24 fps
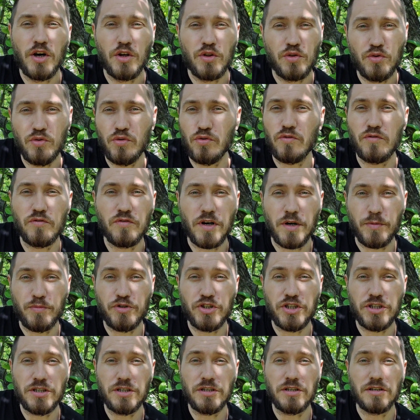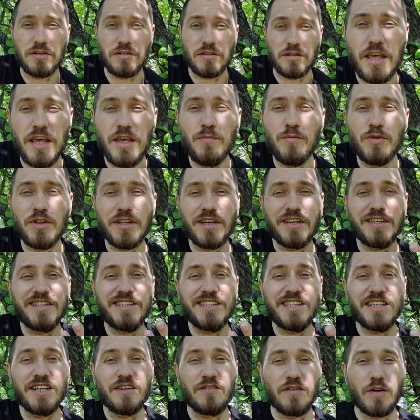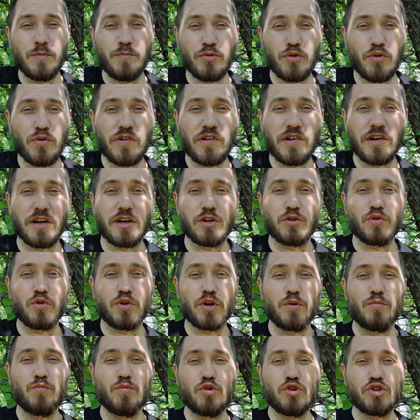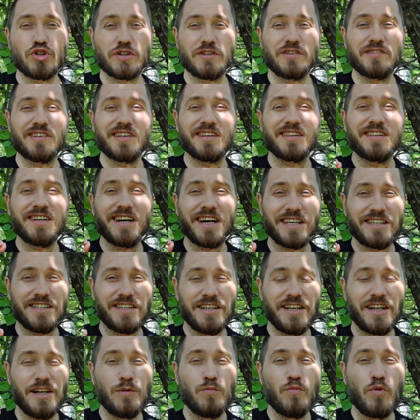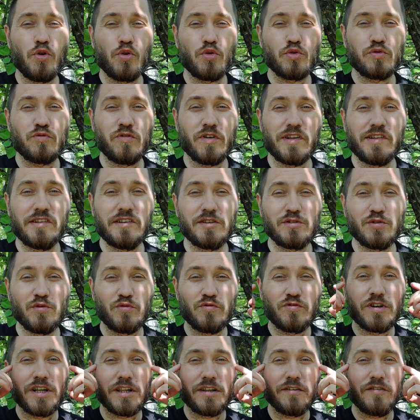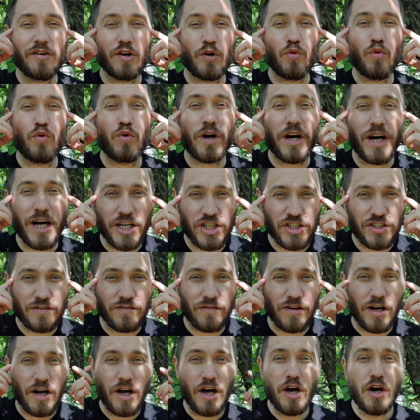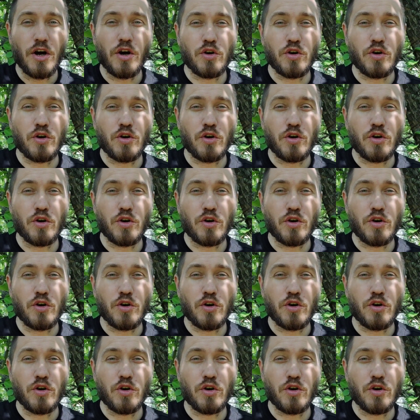Ну, вообще, именно те вопросы, которые может задать или могут возникнуть в голове у каждого,